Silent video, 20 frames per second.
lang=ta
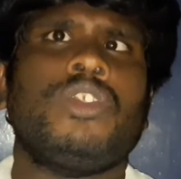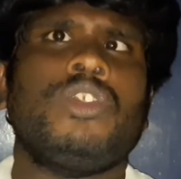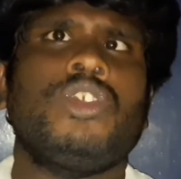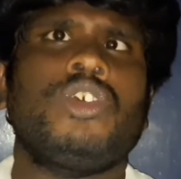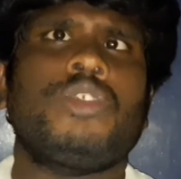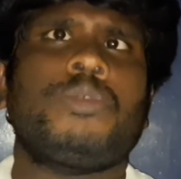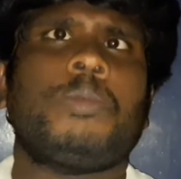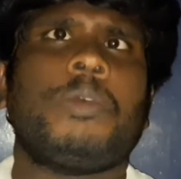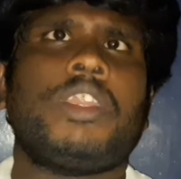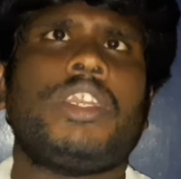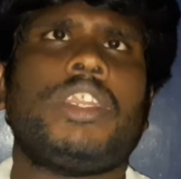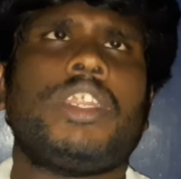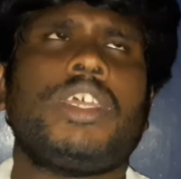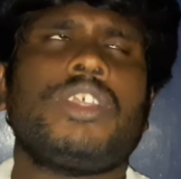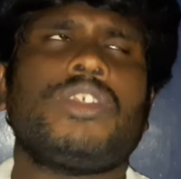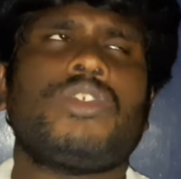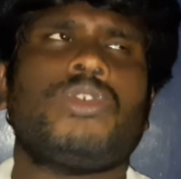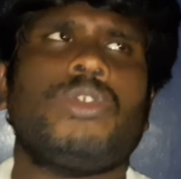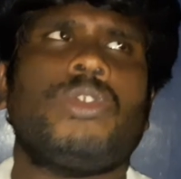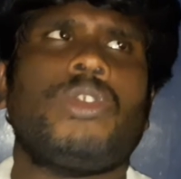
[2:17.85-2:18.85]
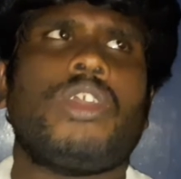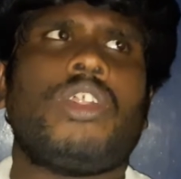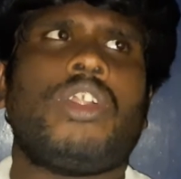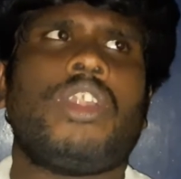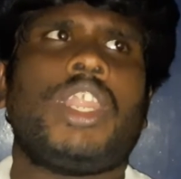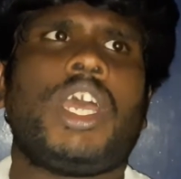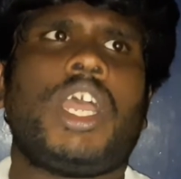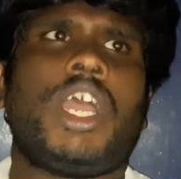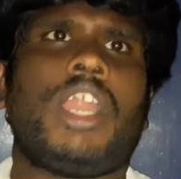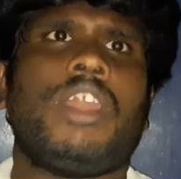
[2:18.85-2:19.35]
யூஸ் பண்ணுற
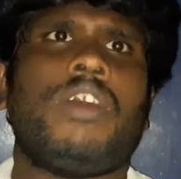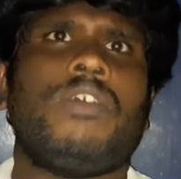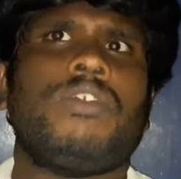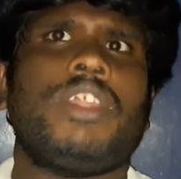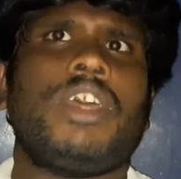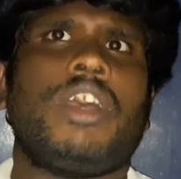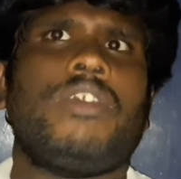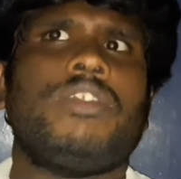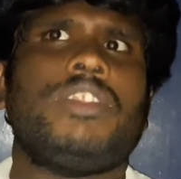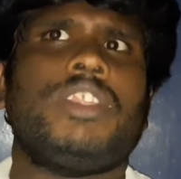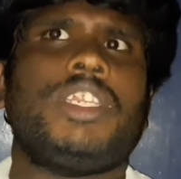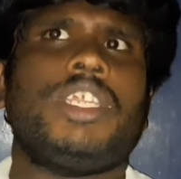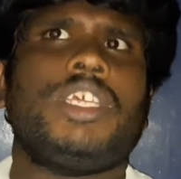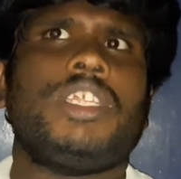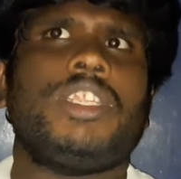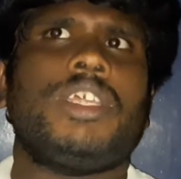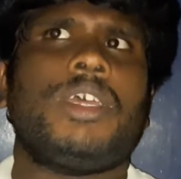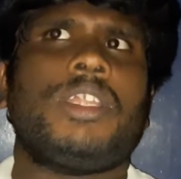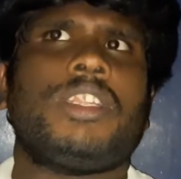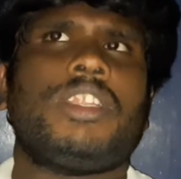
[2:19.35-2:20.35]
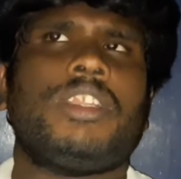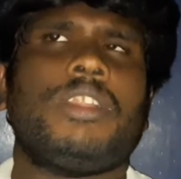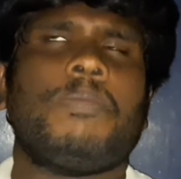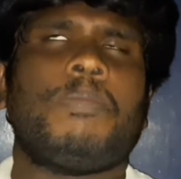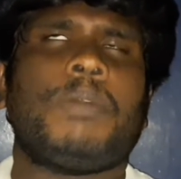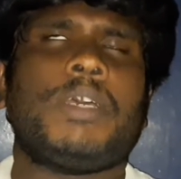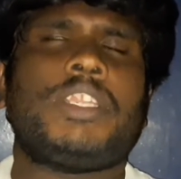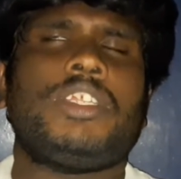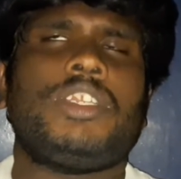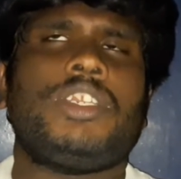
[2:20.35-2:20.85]
சுகரோட அளவு தான் வந்துட்டு இந்த
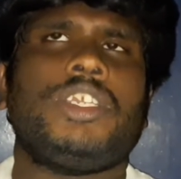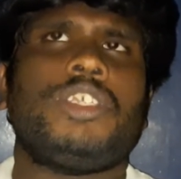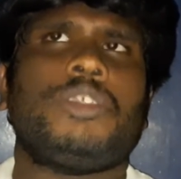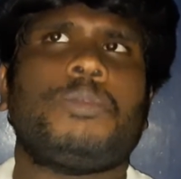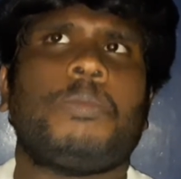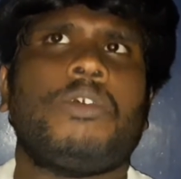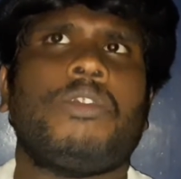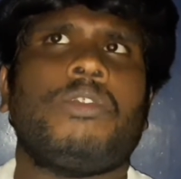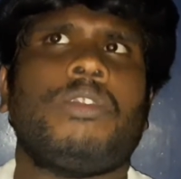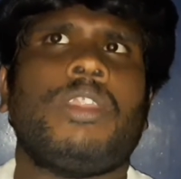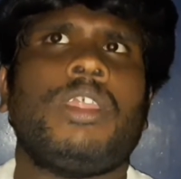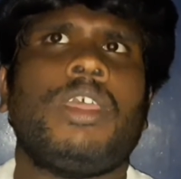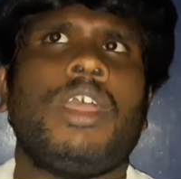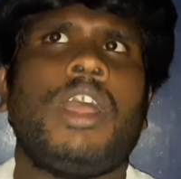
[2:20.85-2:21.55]
பத்து டீஸ்பூன்